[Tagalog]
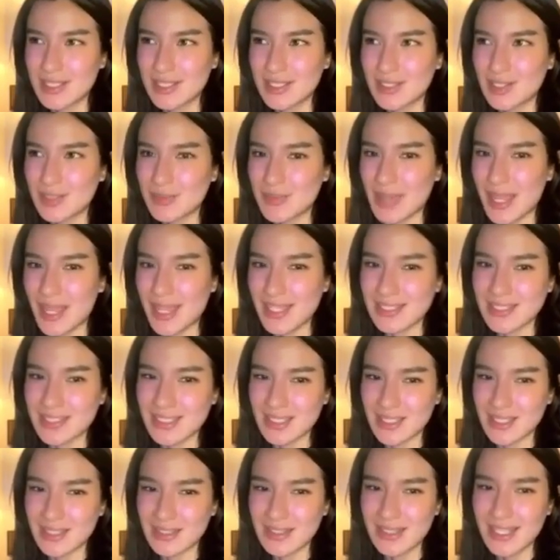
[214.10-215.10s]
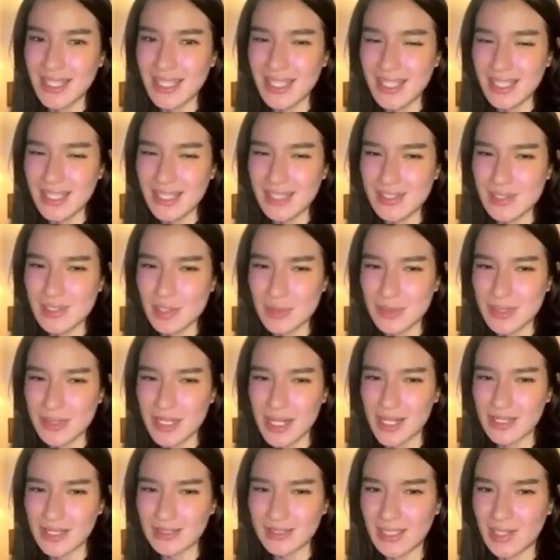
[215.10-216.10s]
tumaas ng 10. Sobrang
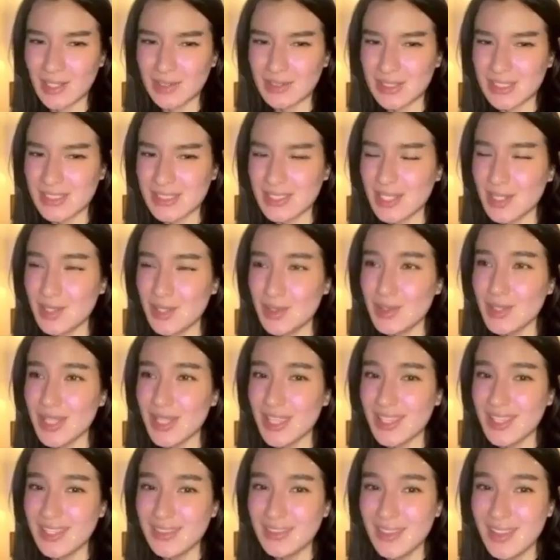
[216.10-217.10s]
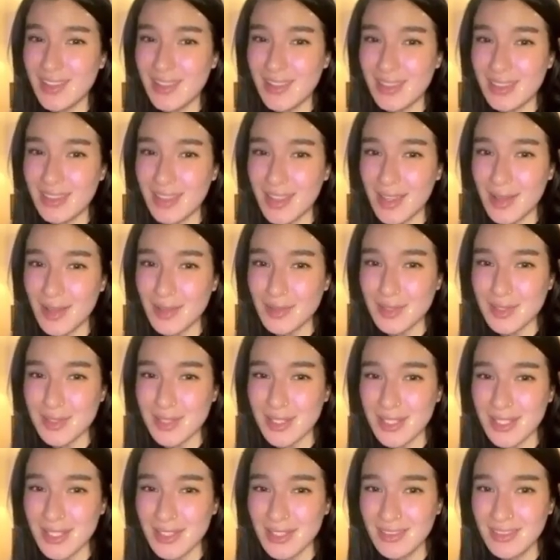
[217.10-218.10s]
nakatakot. Tapos ngayon,
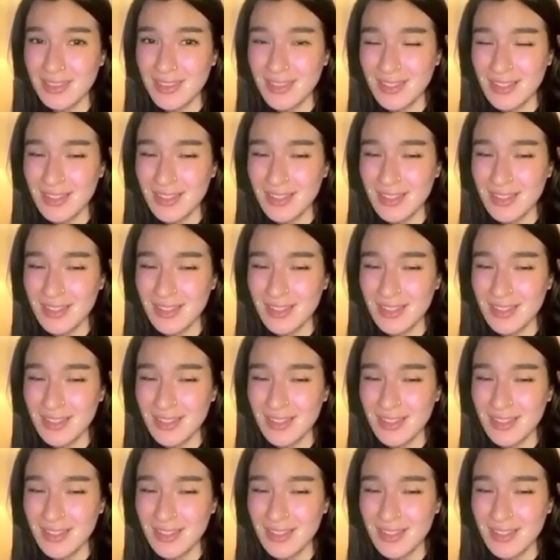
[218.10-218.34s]
18,000.